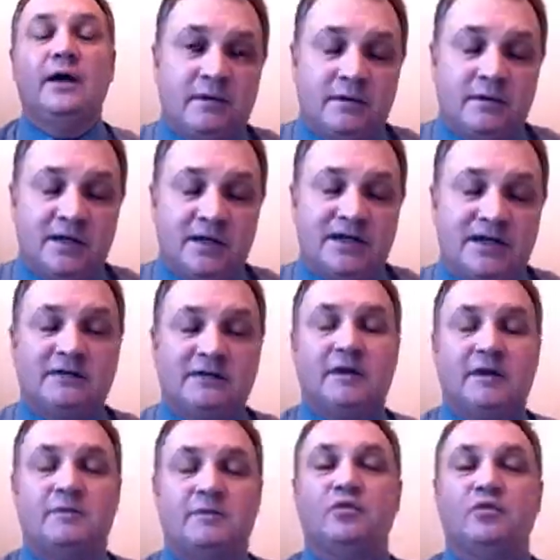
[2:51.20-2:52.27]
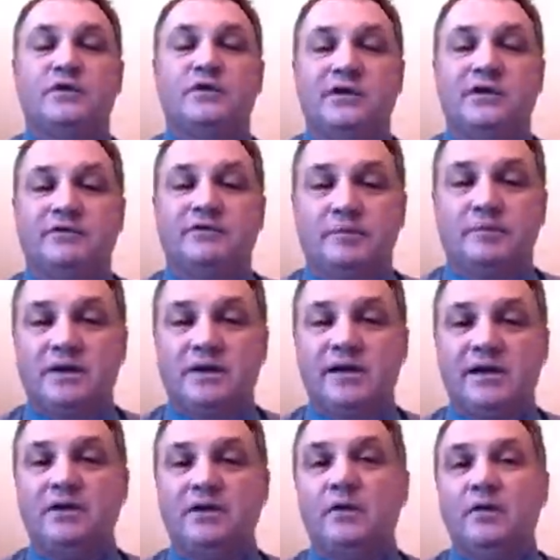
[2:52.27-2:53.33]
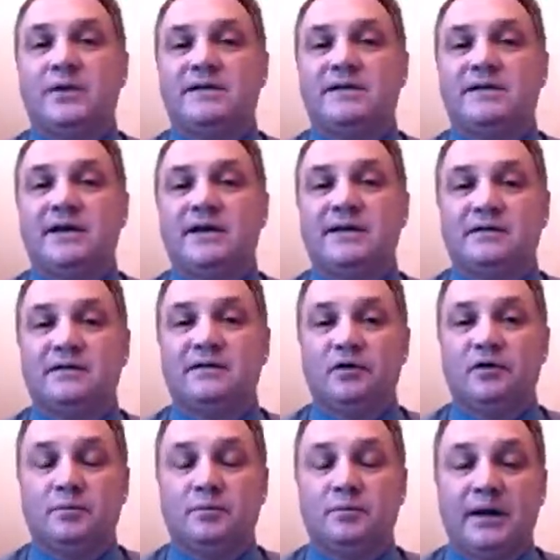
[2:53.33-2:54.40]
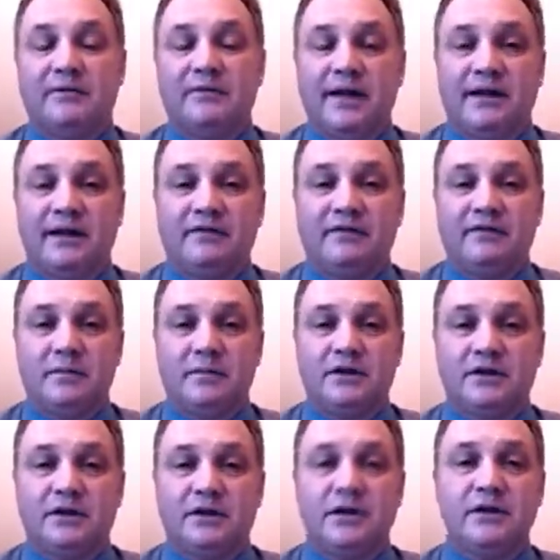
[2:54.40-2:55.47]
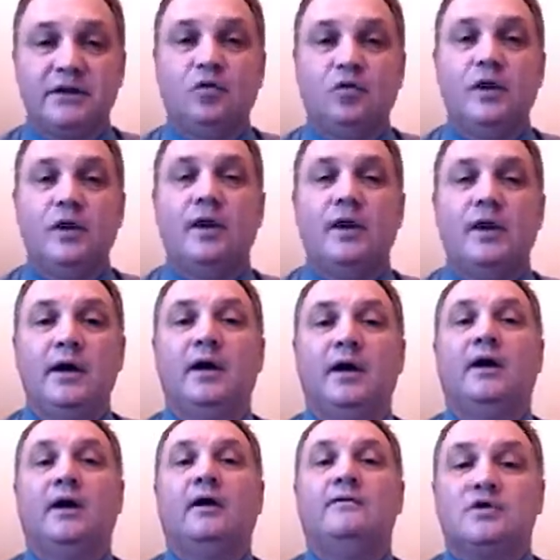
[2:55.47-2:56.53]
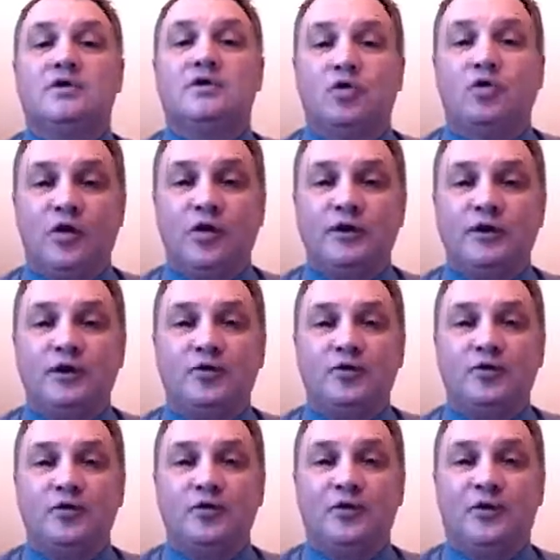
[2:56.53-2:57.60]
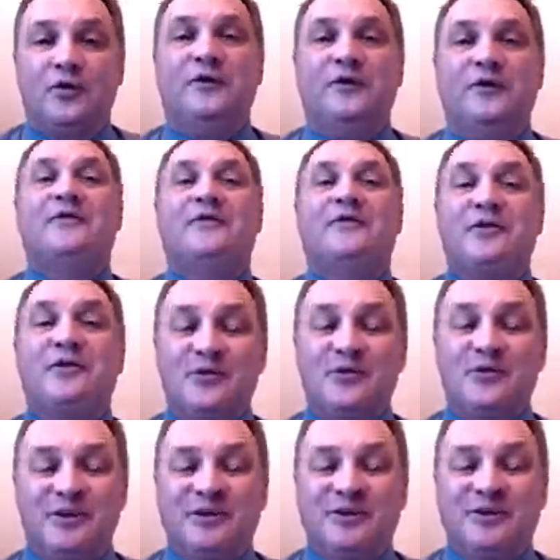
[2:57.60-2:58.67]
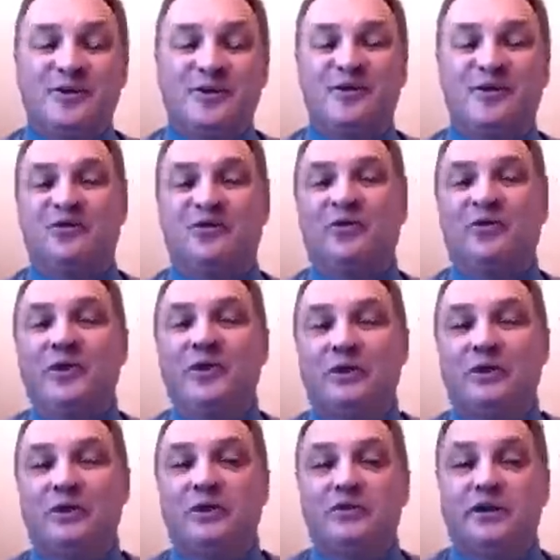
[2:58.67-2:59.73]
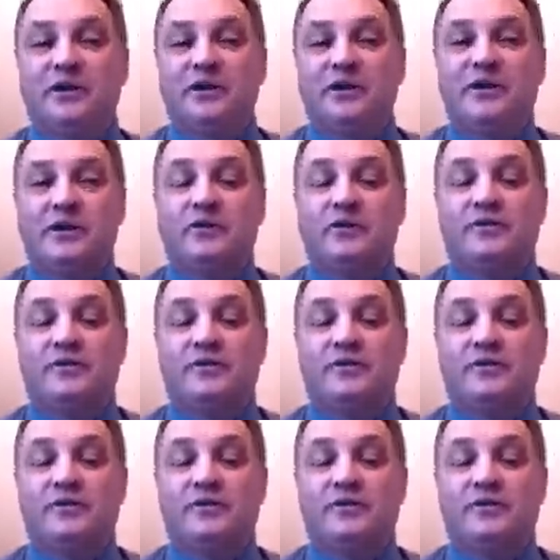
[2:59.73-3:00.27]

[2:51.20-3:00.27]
Сейчас формируется Web 3.0, предсказывают появление Web 4.0 в сторону в какую же сторону он эволюционирует? В